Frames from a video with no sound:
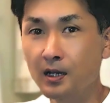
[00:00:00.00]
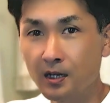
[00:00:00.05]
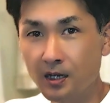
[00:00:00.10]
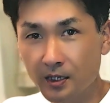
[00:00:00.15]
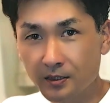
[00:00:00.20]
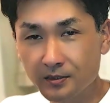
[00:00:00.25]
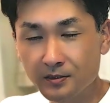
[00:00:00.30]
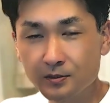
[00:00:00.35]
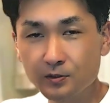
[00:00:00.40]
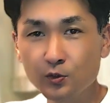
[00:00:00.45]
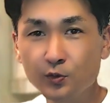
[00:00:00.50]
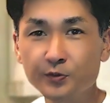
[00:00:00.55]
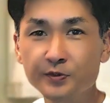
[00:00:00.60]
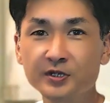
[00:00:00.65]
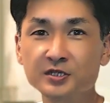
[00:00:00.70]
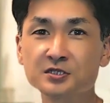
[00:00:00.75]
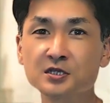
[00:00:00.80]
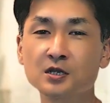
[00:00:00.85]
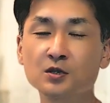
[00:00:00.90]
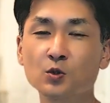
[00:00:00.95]
はいどうも
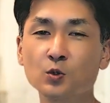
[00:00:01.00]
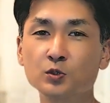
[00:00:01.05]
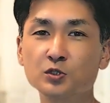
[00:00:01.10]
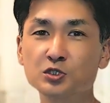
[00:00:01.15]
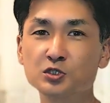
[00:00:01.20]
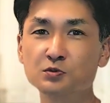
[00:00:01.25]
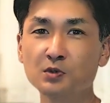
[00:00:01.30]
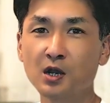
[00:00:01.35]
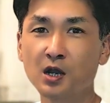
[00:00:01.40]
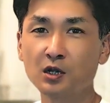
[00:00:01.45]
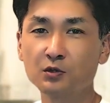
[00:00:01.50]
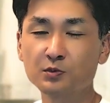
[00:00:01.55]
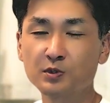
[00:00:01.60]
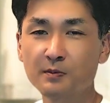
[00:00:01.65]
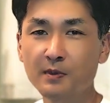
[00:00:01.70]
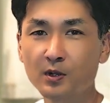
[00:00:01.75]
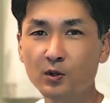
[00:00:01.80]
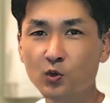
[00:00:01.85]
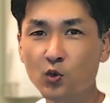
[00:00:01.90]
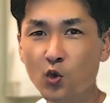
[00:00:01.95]
皆さんこんにちは海
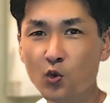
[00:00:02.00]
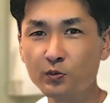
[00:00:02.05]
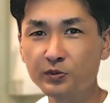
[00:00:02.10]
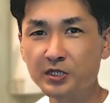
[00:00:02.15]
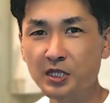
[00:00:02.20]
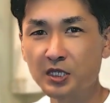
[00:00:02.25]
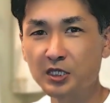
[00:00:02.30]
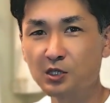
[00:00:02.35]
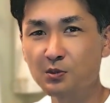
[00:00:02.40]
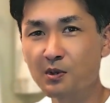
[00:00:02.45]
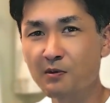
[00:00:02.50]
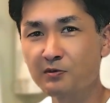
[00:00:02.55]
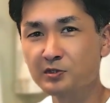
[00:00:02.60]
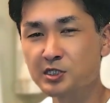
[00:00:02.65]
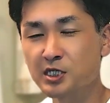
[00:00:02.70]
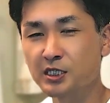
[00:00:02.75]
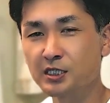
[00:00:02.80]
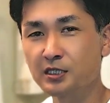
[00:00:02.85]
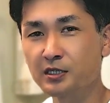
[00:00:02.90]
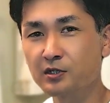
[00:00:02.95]
辺の工務店きま
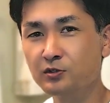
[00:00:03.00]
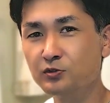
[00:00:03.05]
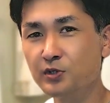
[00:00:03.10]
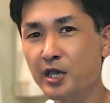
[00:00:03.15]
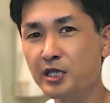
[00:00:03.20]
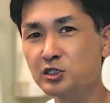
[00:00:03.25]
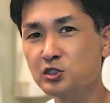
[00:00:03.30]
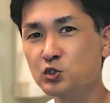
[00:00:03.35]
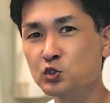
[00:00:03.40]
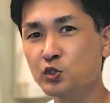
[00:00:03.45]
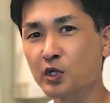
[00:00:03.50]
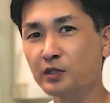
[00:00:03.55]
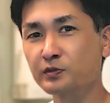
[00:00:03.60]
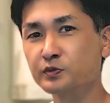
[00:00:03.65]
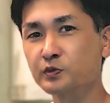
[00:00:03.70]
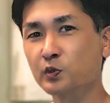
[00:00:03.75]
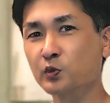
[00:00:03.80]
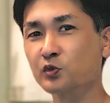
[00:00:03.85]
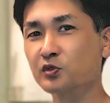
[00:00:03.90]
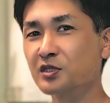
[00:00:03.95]
チャンネル S
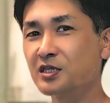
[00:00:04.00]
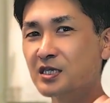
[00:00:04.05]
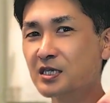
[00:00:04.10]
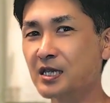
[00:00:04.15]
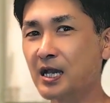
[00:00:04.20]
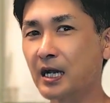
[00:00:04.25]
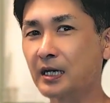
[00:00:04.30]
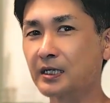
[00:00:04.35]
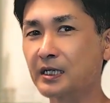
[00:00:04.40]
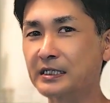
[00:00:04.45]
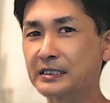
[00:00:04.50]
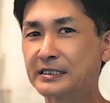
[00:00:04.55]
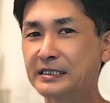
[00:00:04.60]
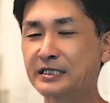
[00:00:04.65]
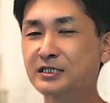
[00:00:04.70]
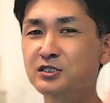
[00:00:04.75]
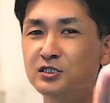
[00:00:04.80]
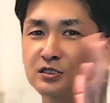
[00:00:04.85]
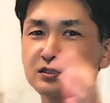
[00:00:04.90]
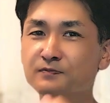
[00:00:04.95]
クラフトの新原
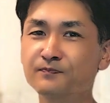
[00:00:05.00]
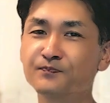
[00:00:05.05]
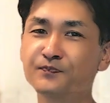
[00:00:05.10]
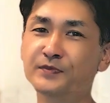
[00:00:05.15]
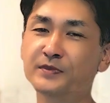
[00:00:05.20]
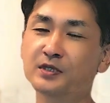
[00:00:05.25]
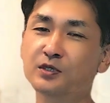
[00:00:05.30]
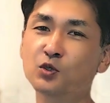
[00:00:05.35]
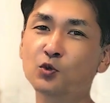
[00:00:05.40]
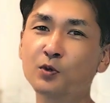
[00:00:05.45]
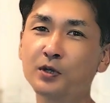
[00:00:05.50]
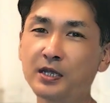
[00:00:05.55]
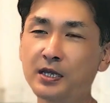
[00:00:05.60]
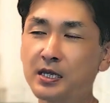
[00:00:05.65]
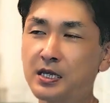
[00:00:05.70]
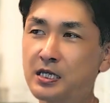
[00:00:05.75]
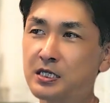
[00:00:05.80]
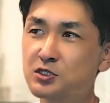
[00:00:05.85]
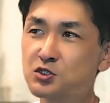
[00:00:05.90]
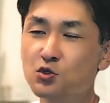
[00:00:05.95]
です今日は
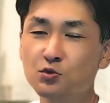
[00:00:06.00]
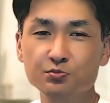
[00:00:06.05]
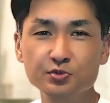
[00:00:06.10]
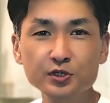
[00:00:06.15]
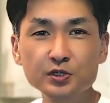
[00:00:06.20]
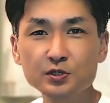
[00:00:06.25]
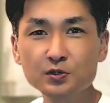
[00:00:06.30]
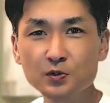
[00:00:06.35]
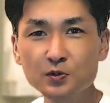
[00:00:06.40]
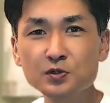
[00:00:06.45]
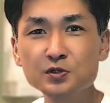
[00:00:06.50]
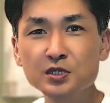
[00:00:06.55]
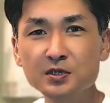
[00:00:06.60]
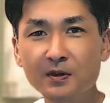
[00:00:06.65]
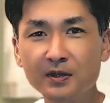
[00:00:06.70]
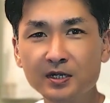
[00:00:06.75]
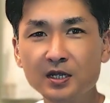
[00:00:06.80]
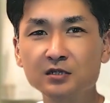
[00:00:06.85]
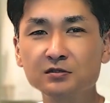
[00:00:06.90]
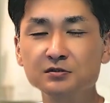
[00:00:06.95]
ね一応 Vlog に
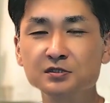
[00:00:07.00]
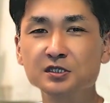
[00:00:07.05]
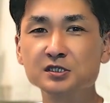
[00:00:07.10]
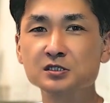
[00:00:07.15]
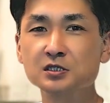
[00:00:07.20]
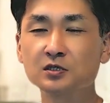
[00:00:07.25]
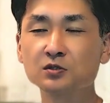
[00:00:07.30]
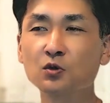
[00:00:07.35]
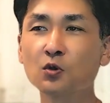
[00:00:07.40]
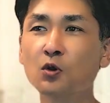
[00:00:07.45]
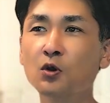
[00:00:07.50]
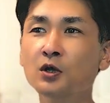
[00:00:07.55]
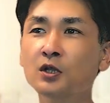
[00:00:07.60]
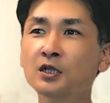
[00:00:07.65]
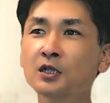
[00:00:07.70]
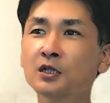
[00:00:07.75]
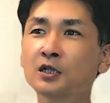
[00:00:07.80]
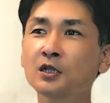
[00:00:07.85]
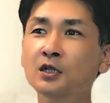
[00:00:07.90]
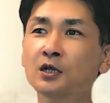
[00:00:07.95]
はなるんですけどもう
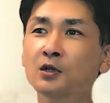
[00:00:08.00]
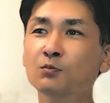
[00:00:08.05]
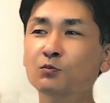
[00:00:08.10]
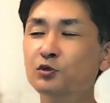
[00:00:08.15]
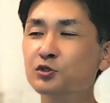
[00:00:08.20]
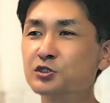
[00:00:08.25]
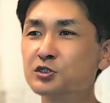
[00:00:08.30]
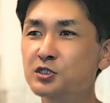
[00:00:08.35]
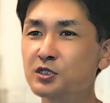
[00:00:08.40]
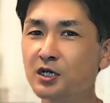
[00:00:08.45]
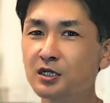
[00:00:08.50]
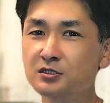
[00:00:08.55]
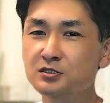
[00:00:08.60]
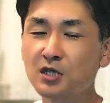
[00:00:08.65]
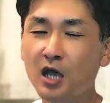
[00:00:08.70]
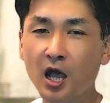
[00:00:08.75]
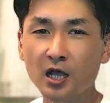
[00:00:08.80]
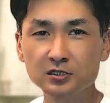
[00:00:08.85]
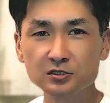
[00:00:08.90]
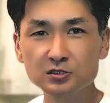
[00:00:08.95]
7
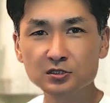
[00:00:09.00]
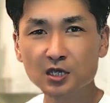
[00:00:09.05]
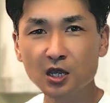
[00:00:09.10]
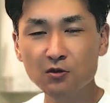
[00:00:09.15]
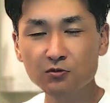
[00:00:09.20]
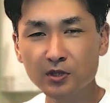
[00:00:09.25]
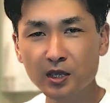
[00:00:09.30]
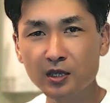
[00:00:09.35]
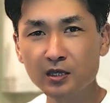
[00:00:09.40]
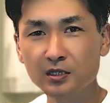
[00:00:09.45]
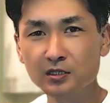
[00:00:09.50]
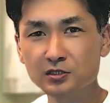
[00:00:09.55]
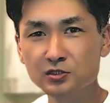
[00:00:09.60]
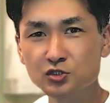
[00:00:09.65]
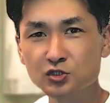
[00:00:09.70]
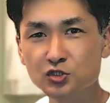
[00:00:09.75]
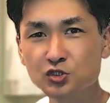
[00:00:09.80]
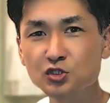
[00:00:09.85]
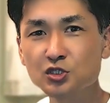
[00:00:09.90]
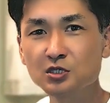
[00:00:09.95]
月20日をね
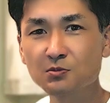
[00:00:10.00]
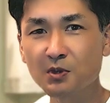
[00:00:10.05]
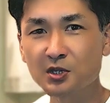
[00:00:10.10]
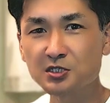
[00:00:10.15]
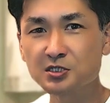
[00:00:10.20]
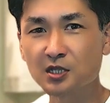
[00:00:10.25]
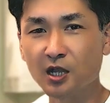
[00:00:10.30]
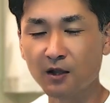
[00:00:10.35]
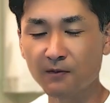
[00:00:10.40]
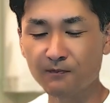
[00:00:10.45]
過ぎました